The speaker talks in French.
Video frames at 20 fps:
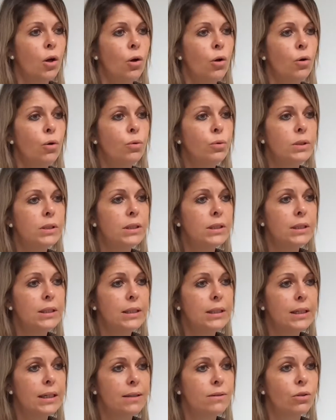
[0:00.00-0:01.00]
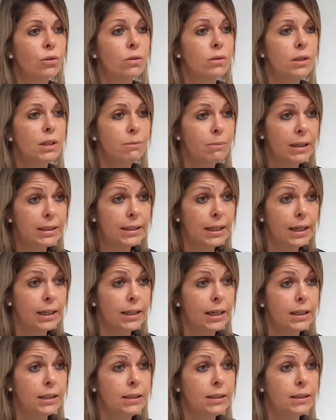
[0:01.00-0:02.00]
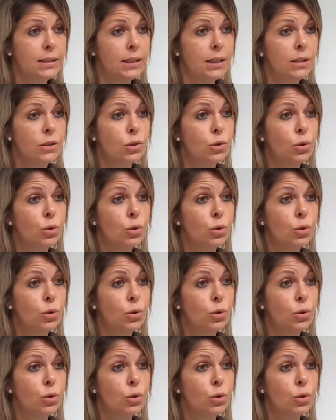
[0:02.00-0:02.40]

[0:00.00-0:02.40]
L'outil étant dématérialisé,